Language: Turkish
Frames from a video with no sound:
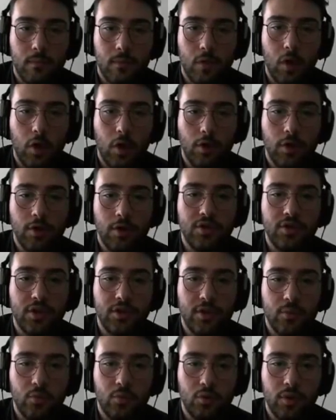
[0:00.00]
Ananı
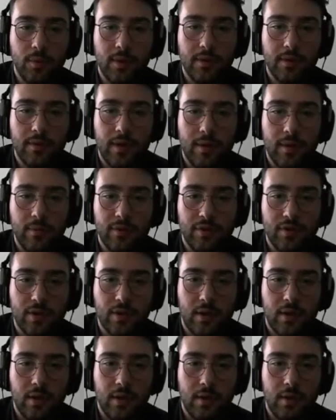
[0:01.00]
satayım burada biri varmış.
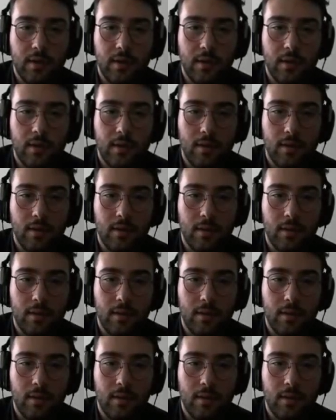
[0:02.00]
Aa.